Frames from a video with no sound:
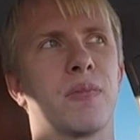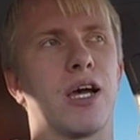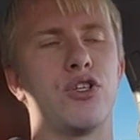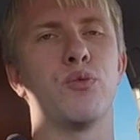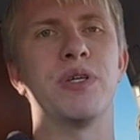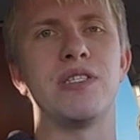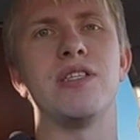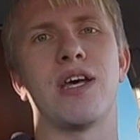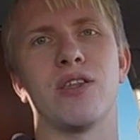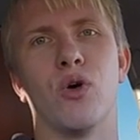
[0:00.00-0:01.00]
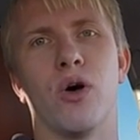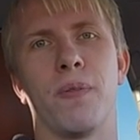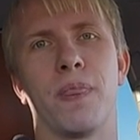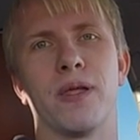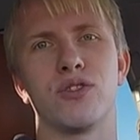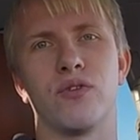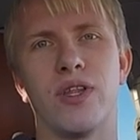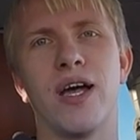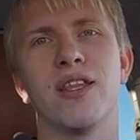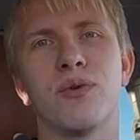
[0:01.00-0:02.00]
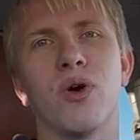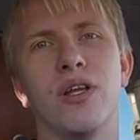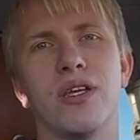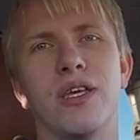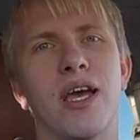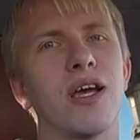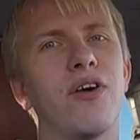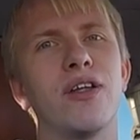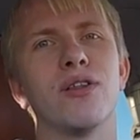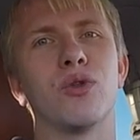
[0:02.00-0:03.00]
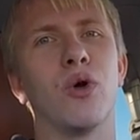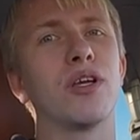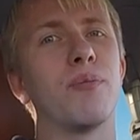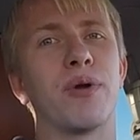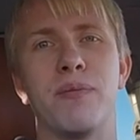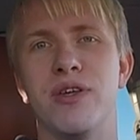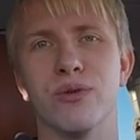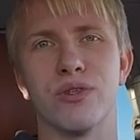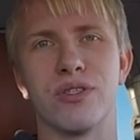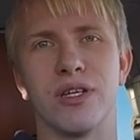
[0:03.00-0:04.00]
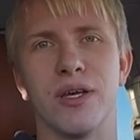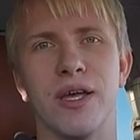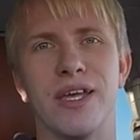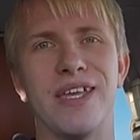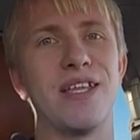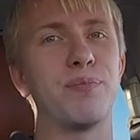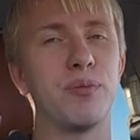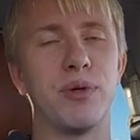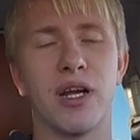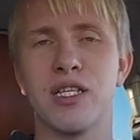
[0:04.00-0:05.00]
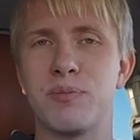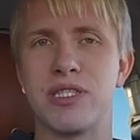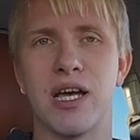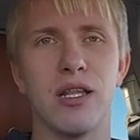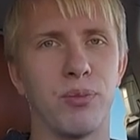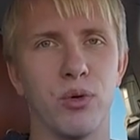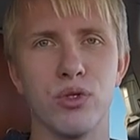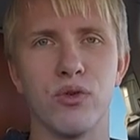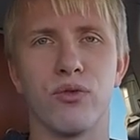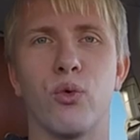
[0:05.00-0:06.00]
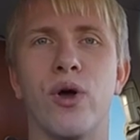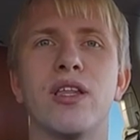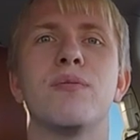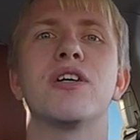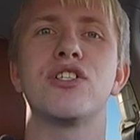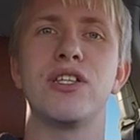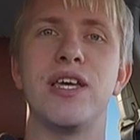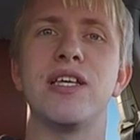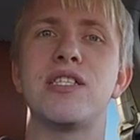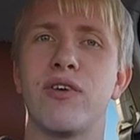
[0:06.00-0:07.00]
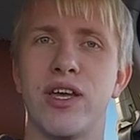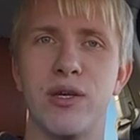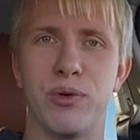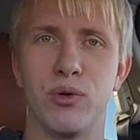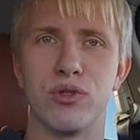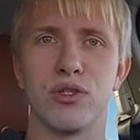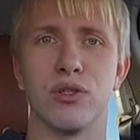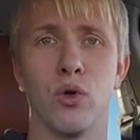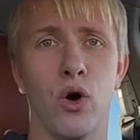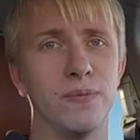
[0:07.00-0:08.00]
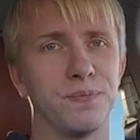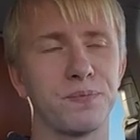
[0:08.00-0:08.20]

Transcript: Хочу пояснить одно, что в данном ролике я говорил только про минусы. Я не подбирал специально плюсов. У этой машины есть свои плюсы, но